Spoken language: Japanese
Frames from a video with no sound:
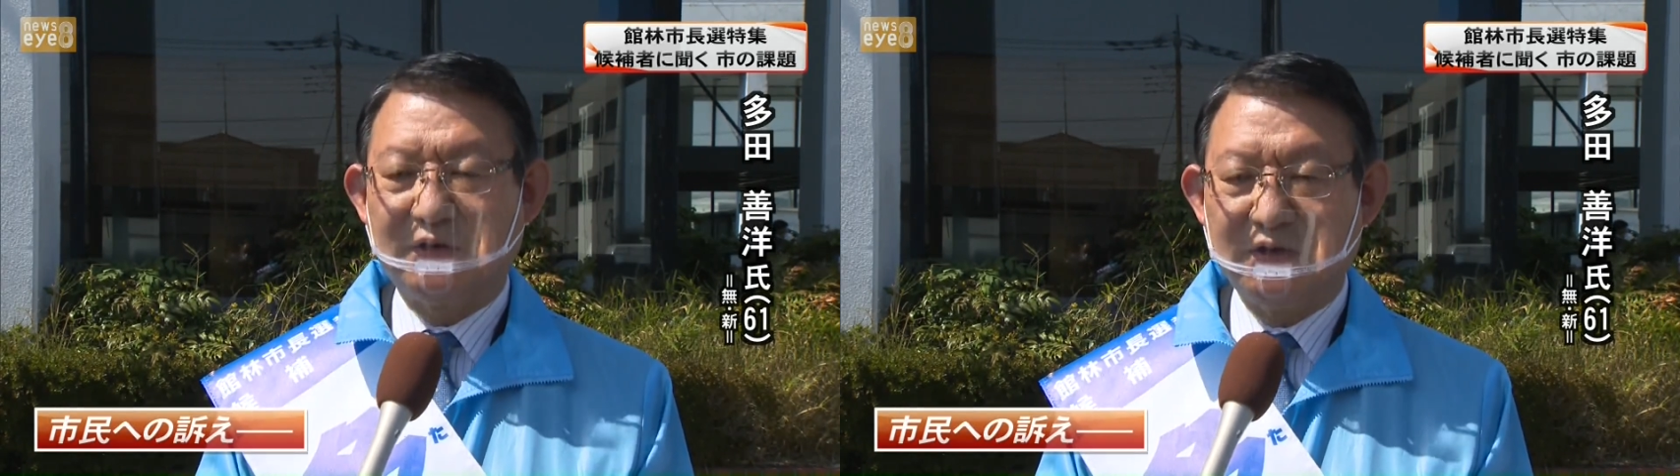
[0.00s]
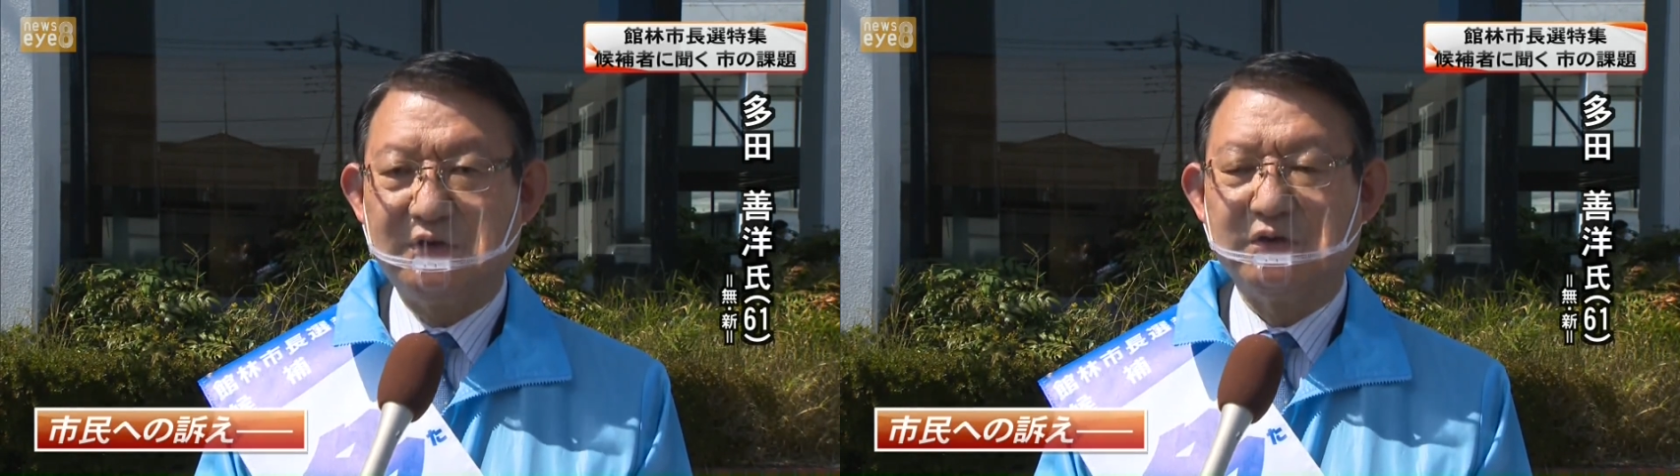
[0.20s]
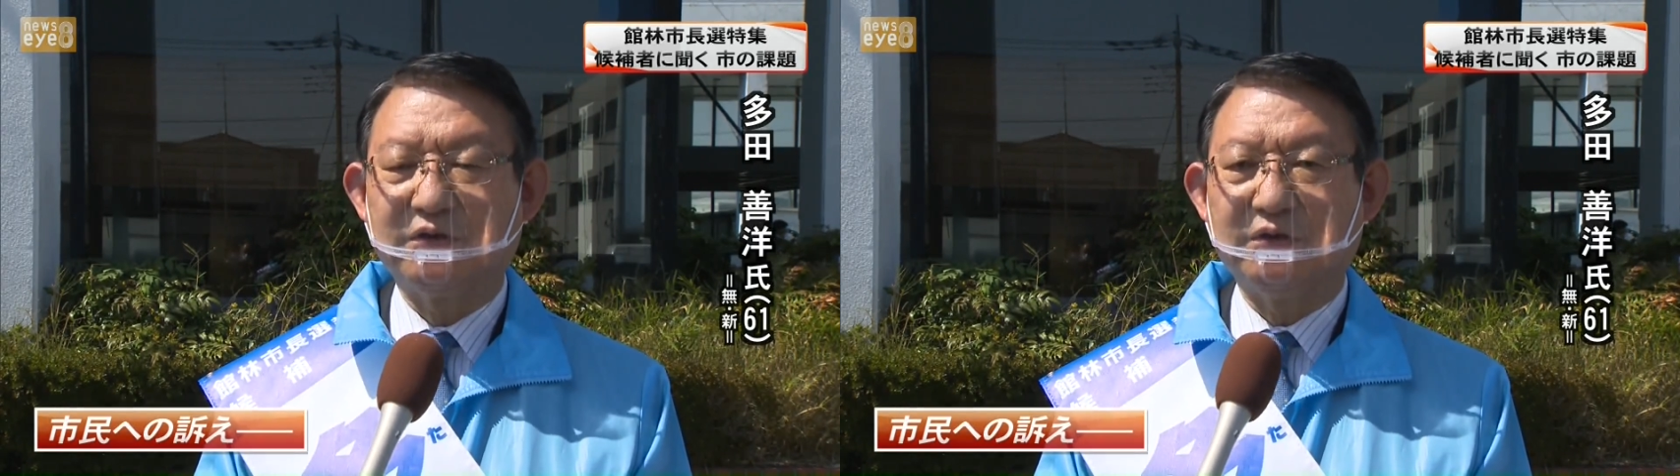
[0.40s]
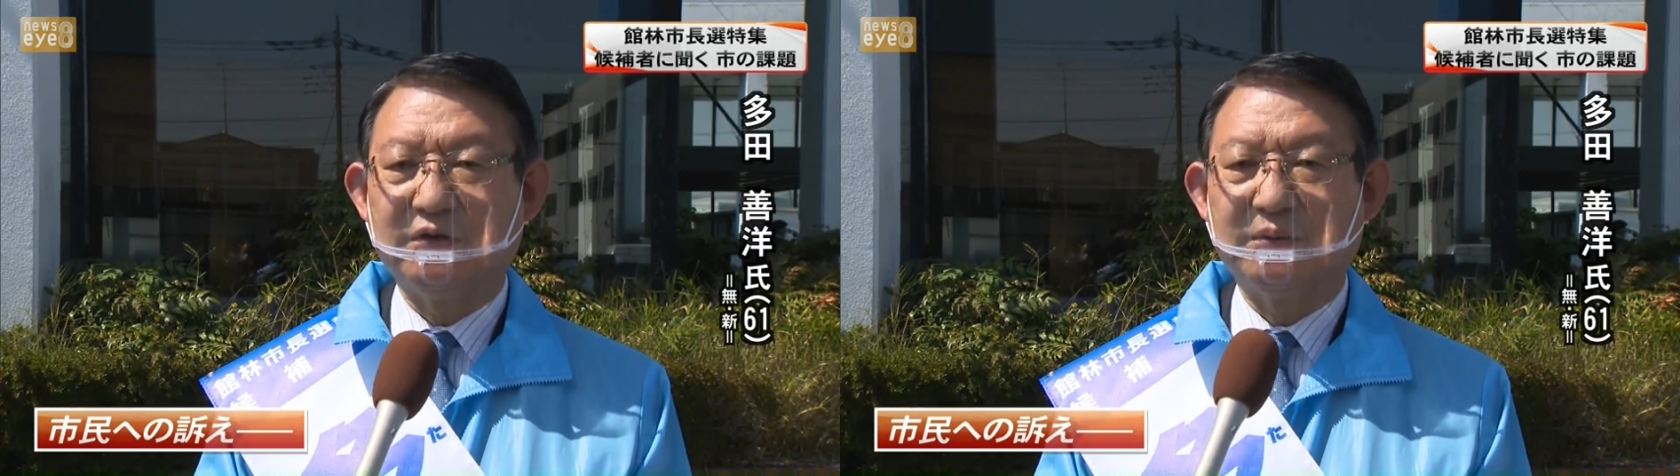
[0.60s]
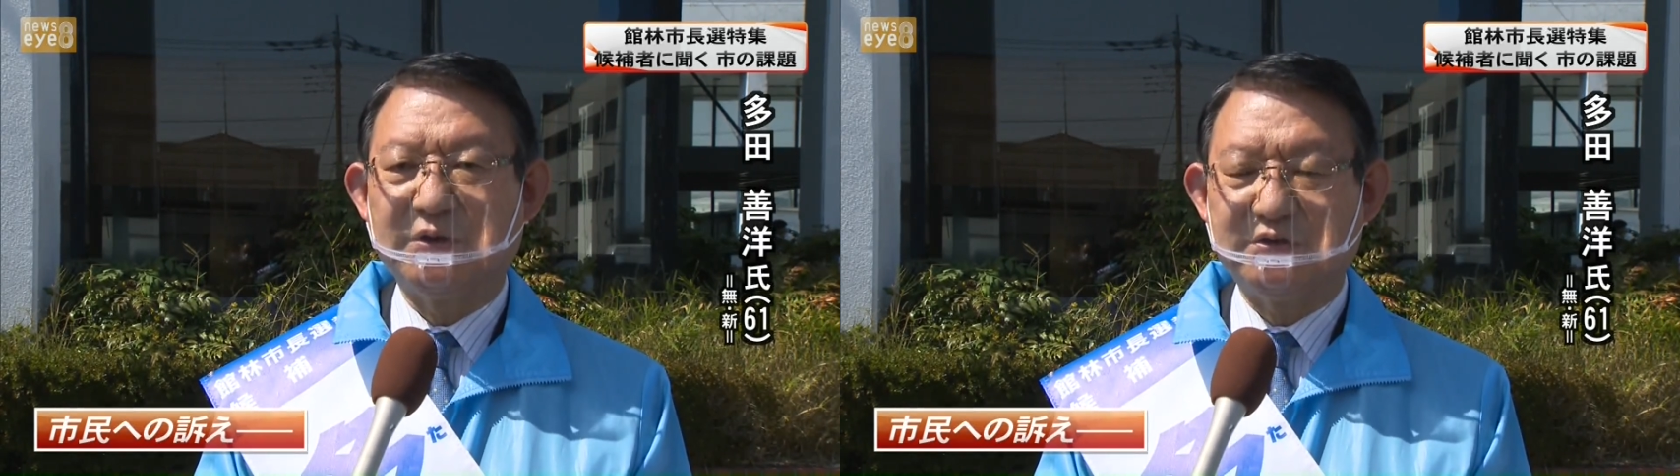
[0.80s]
元気な
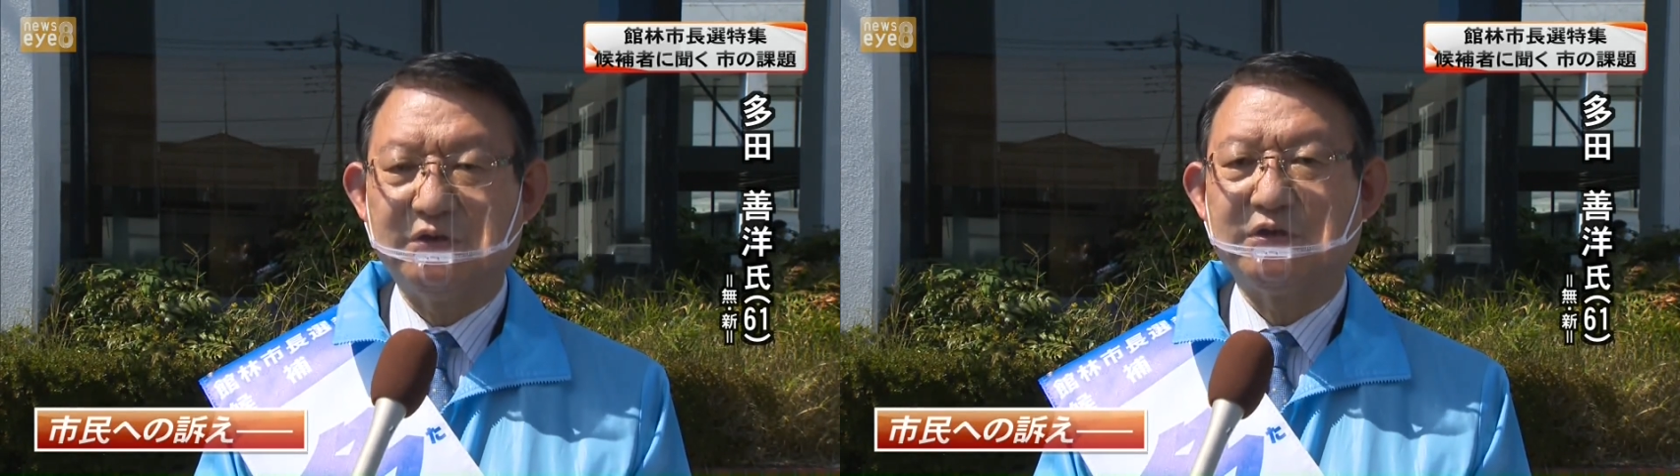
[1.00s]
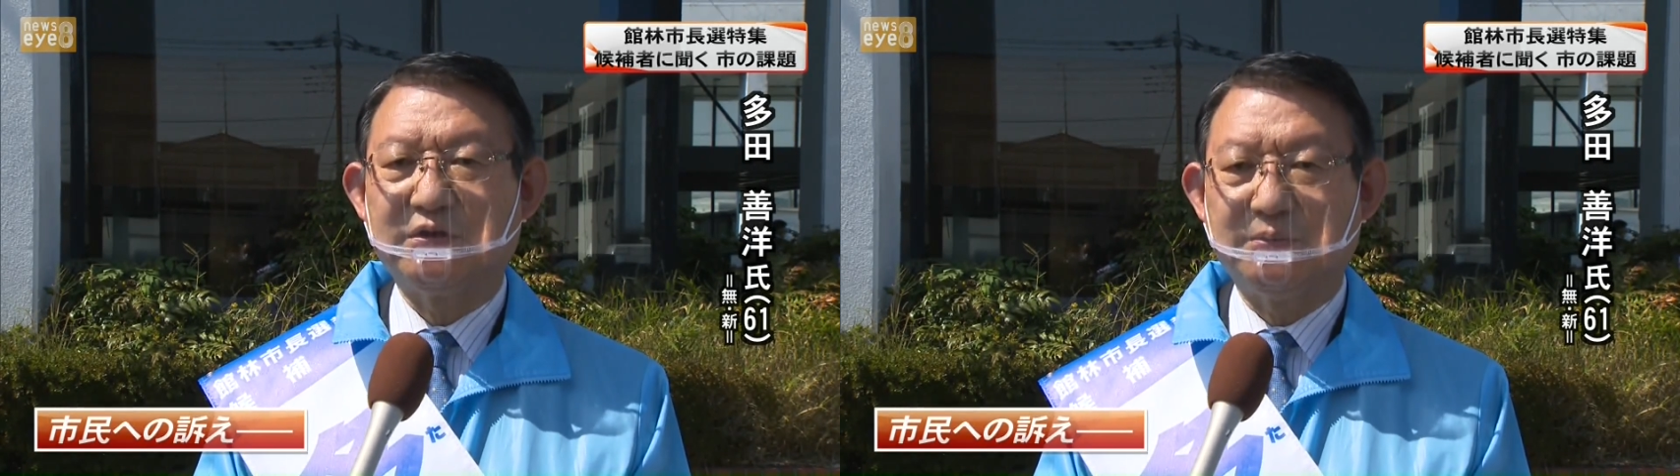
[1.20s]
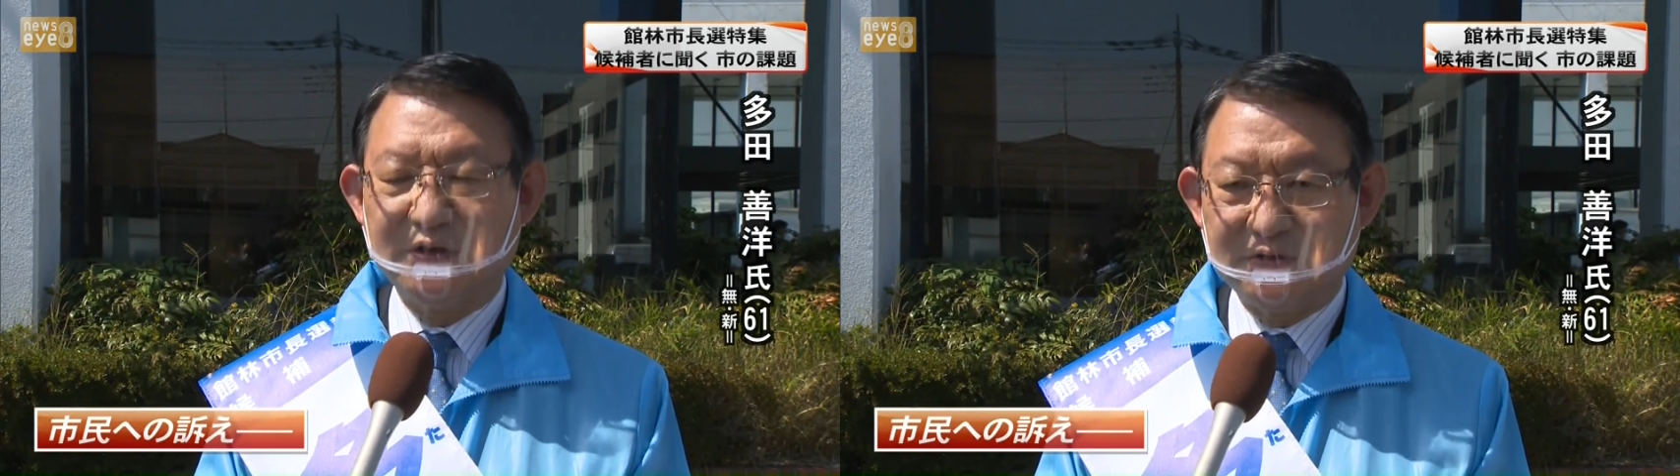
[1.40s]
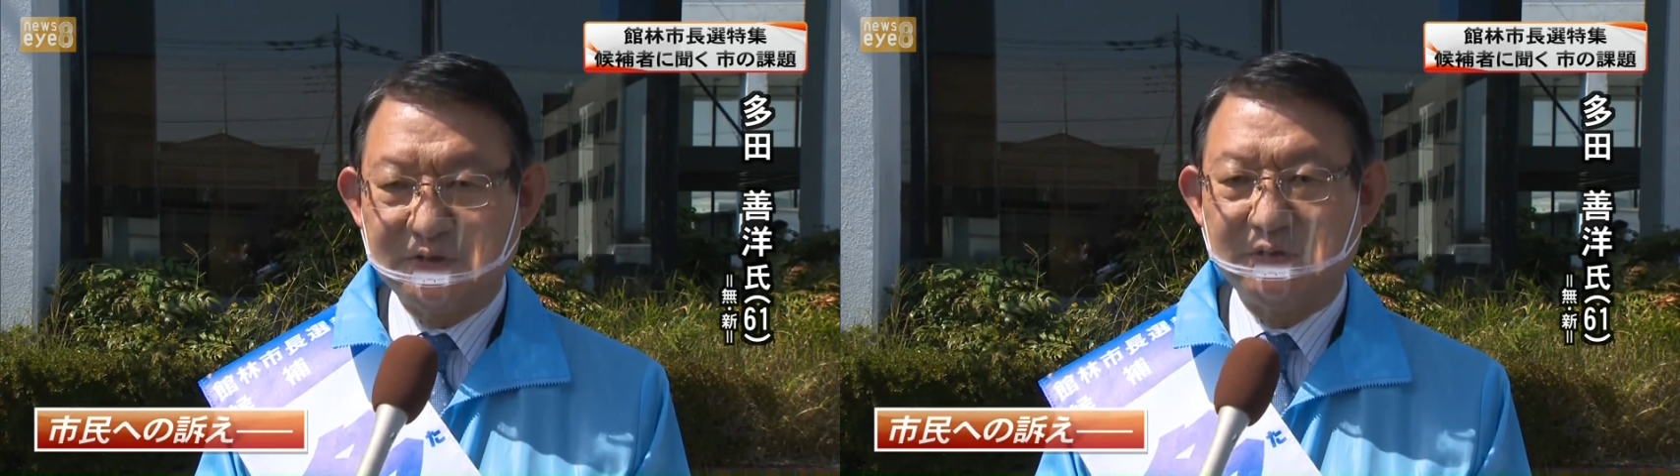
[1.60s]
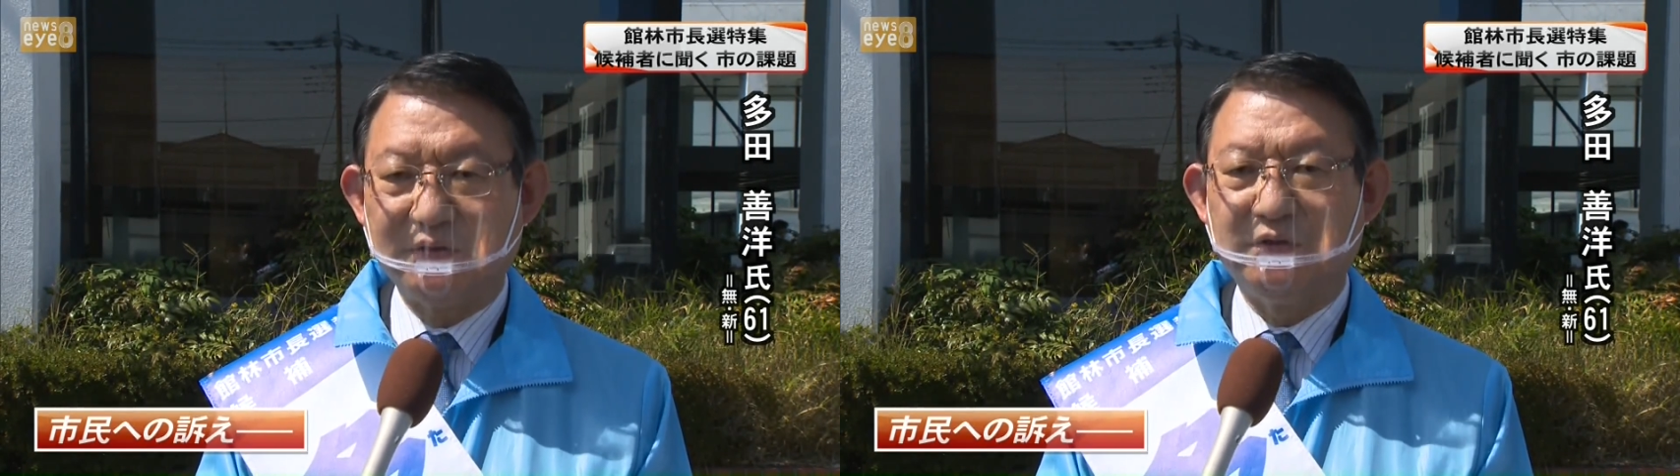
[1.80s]
町、館
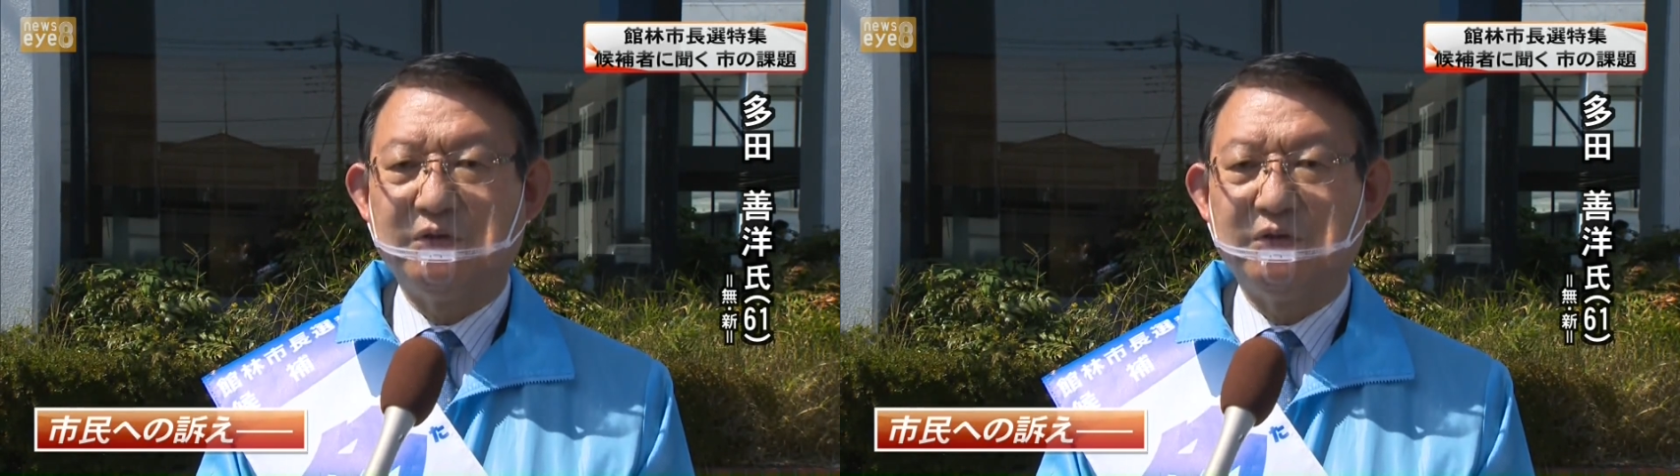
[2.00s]
林